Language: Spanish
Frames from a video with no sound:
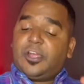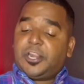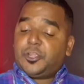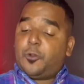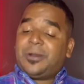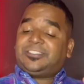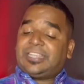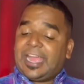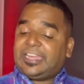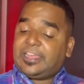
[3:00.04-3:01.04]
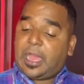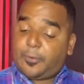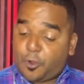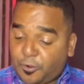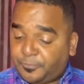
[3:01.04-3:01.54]
del río Masacre de
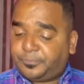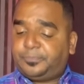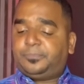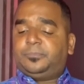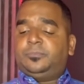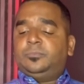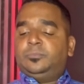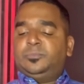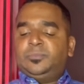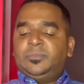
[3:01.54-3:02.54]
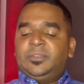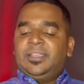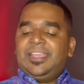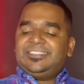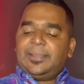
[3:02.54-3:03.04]
Jabón.
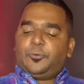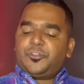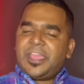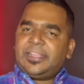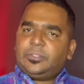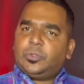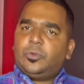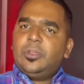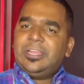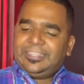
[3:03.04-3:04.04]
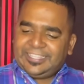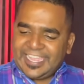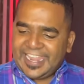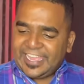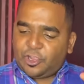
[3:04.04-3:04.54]
Este proyecto
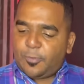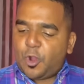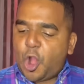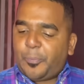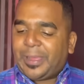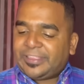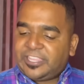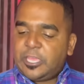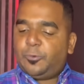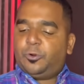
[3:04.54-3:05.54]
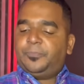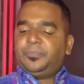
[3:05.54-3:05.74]
tiene como objetivo